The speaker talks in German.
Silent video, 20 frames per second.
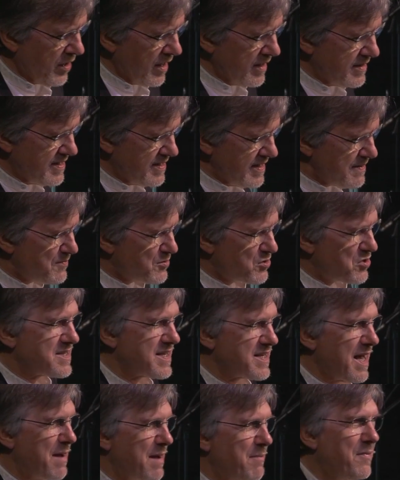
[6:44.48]
Und in diesem
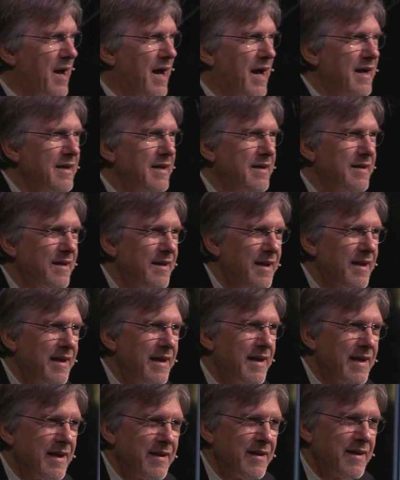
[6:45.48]
Zusammenhang
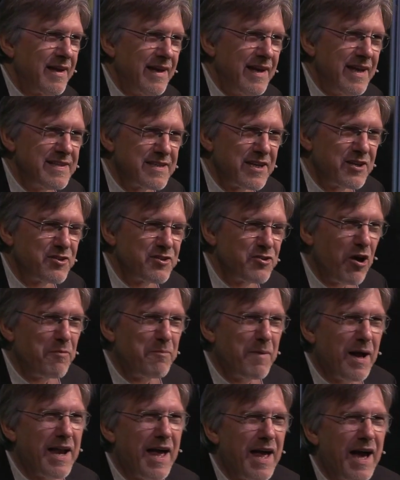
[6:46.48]
lese ich
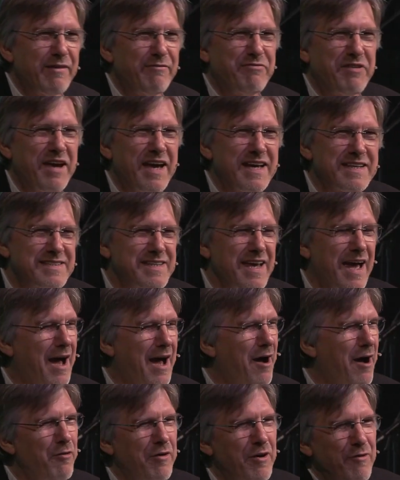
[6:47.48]
nochmal einen Vers,
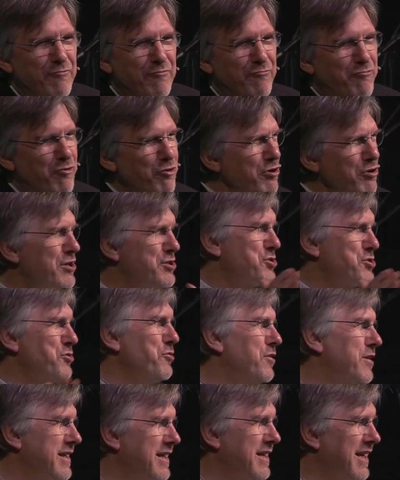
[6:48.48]
der auch
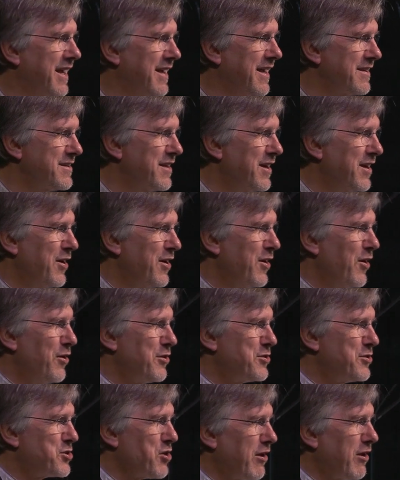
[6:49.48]
wunderschön klingt
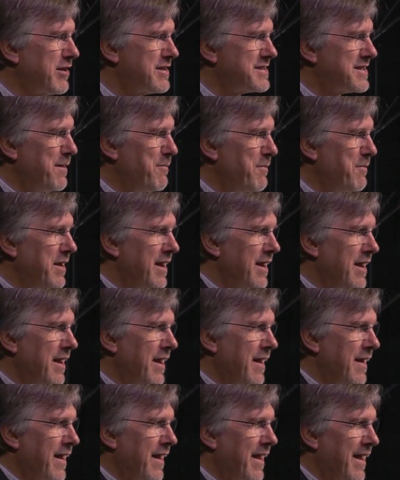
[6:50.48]
und trotzdem
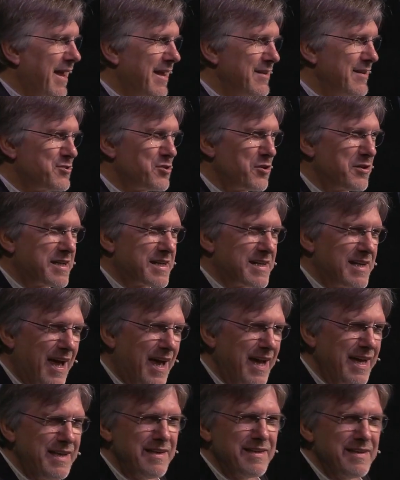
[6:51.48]
so, ein
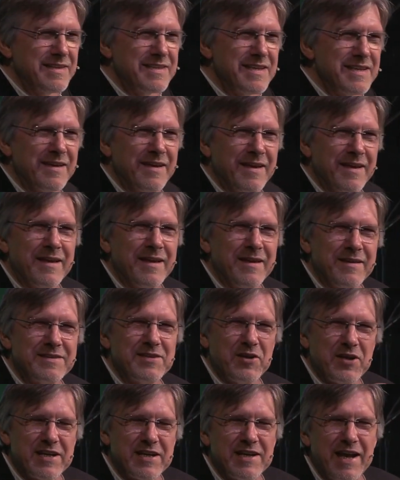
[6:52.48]
klein,
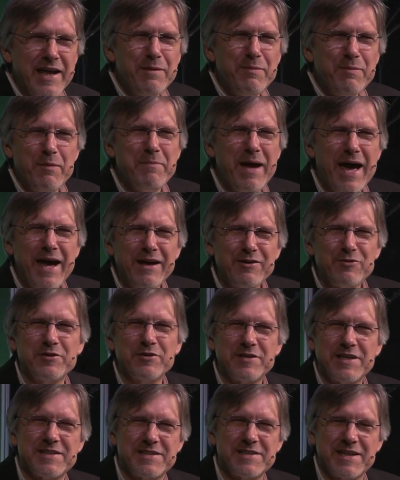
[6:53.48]
so eine kleine
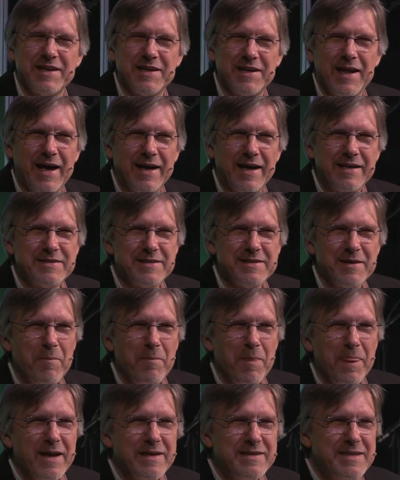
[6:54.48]
Bemerkung da drin hat,
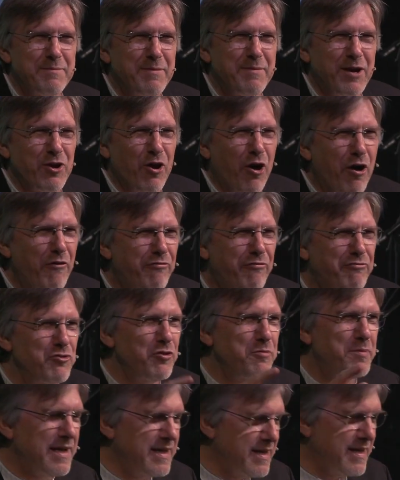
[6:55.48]
die man
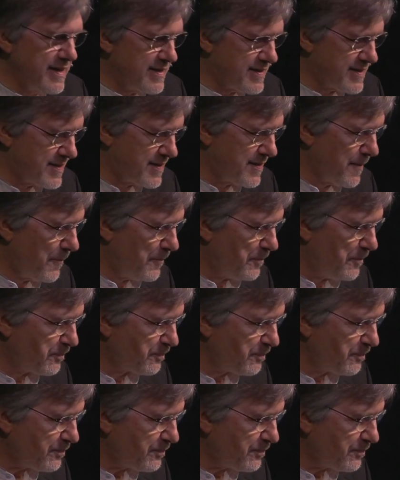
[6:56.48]
oft überliest.